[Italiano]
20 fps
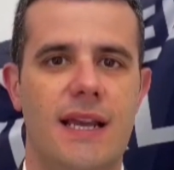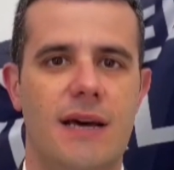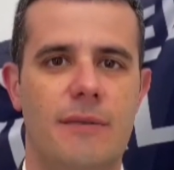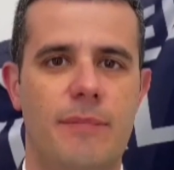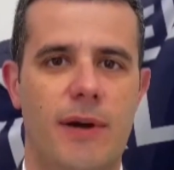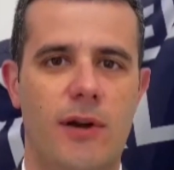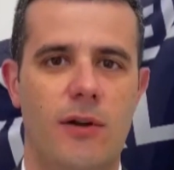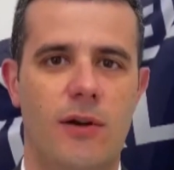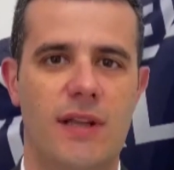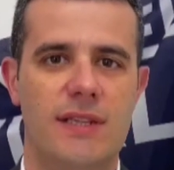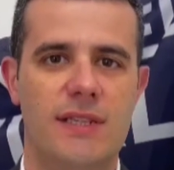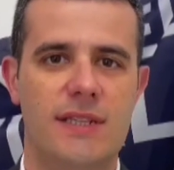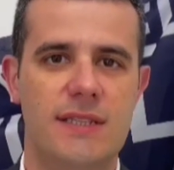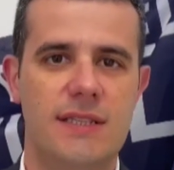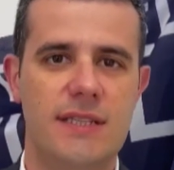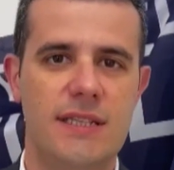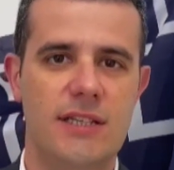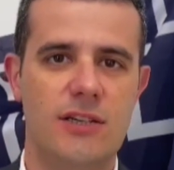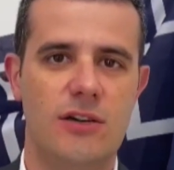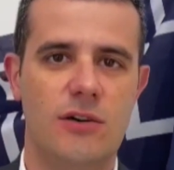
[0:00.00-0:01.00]
la parola di
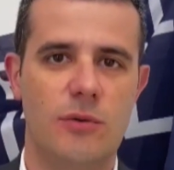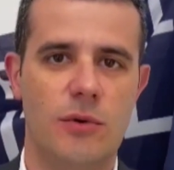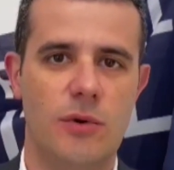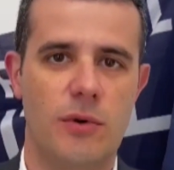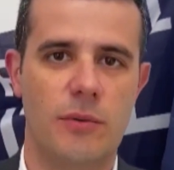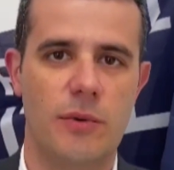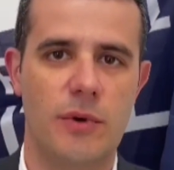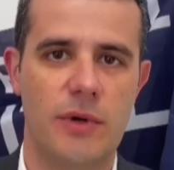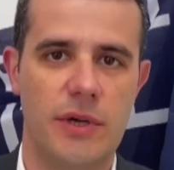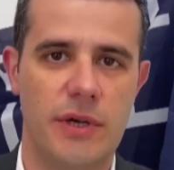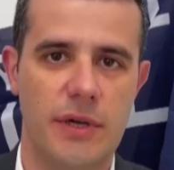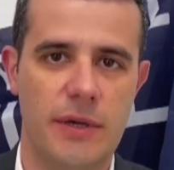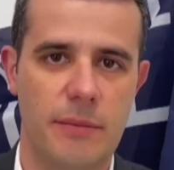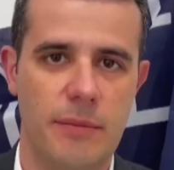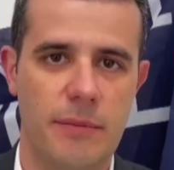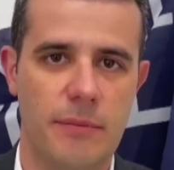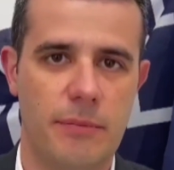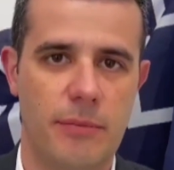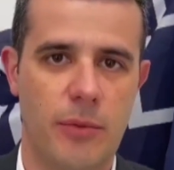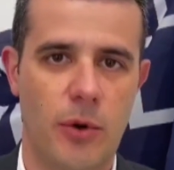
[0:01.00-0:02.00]
Dio eh,
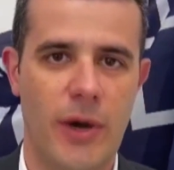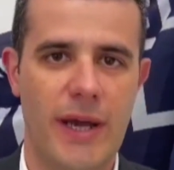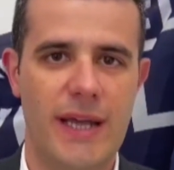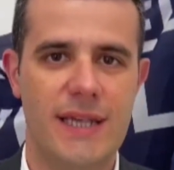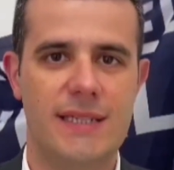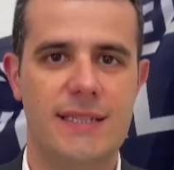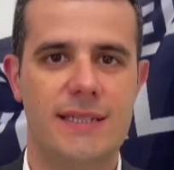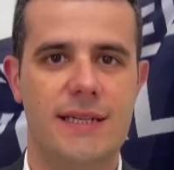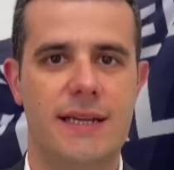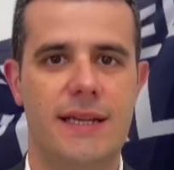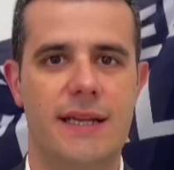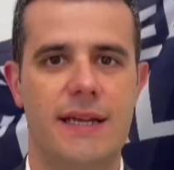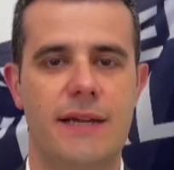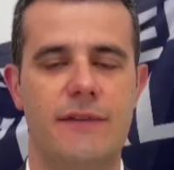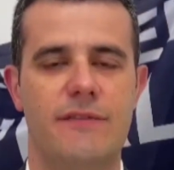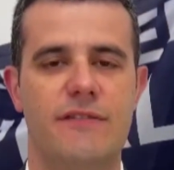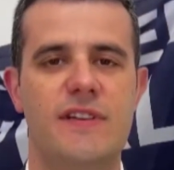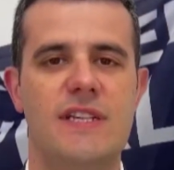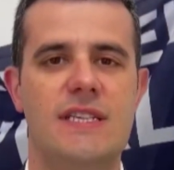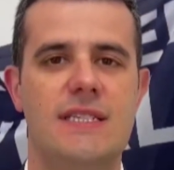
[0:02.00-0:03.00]
può essere
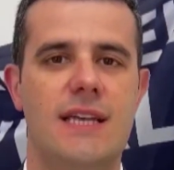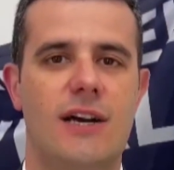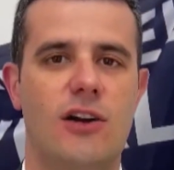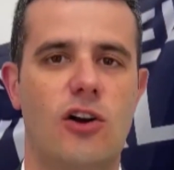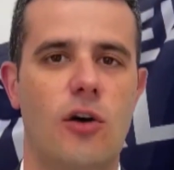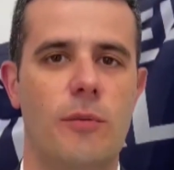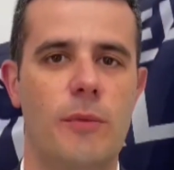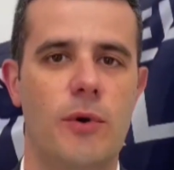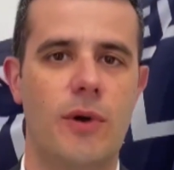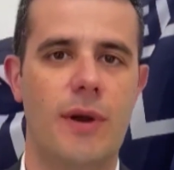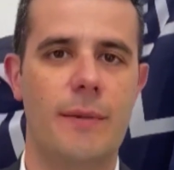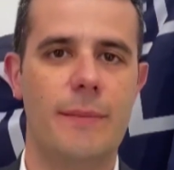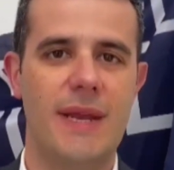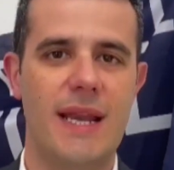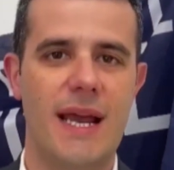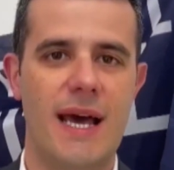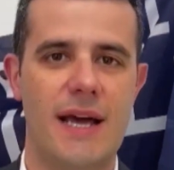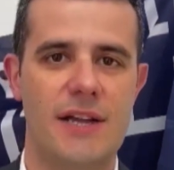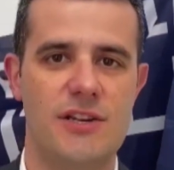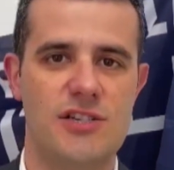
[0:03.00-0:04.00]
vista come una
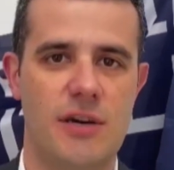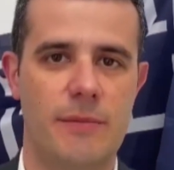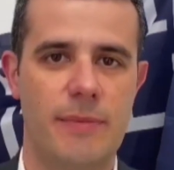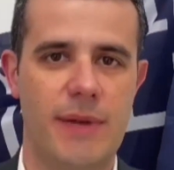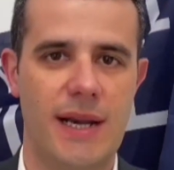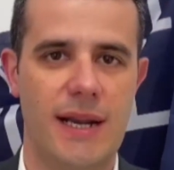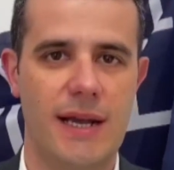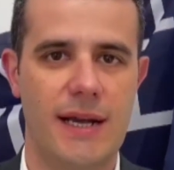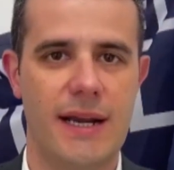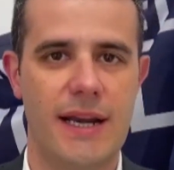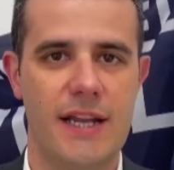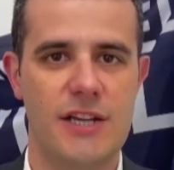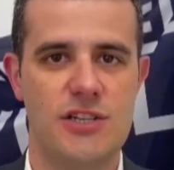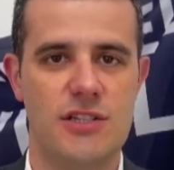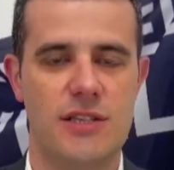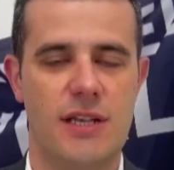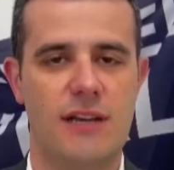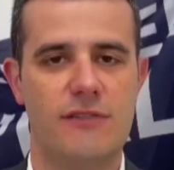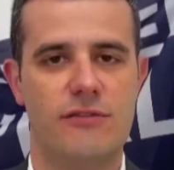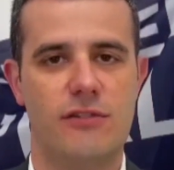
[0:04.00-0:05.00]
minaccia per la
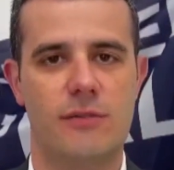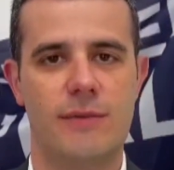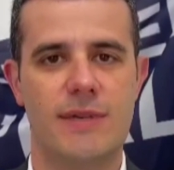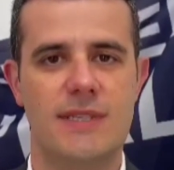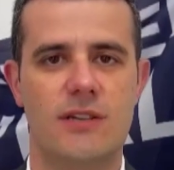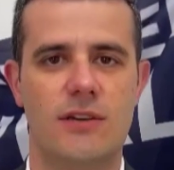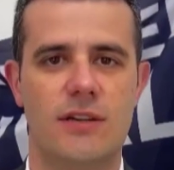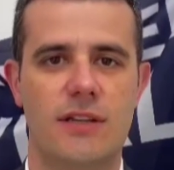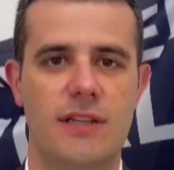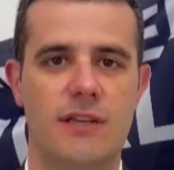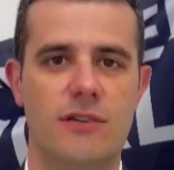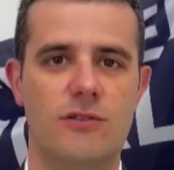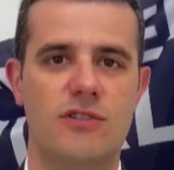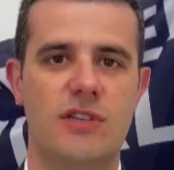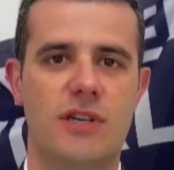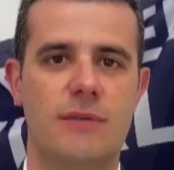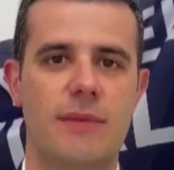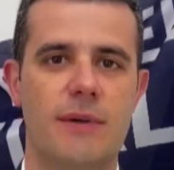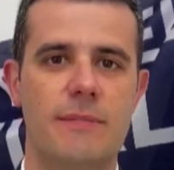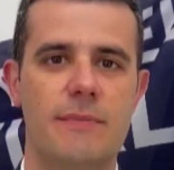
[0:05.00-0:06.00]
crescita e la formazione dei
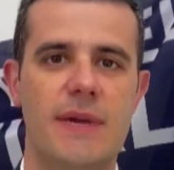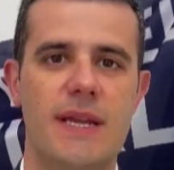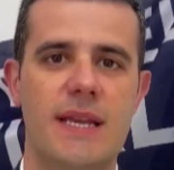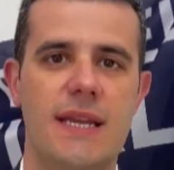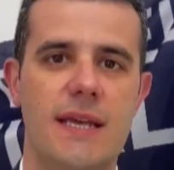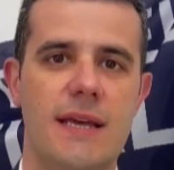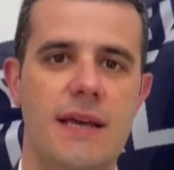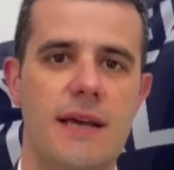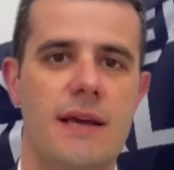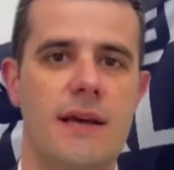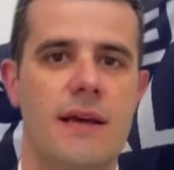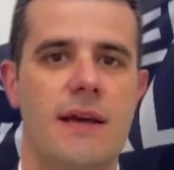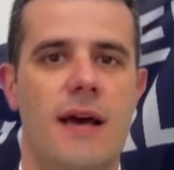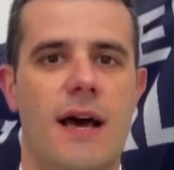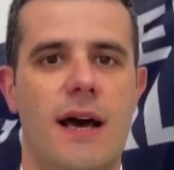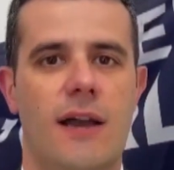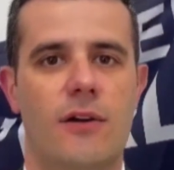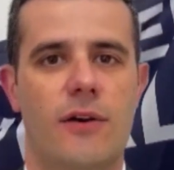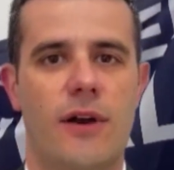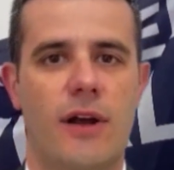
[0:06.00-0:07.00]
nostri bambini,
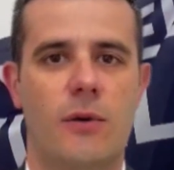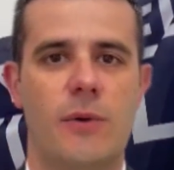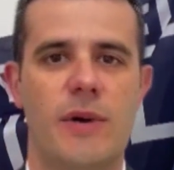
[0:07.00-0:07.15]
allora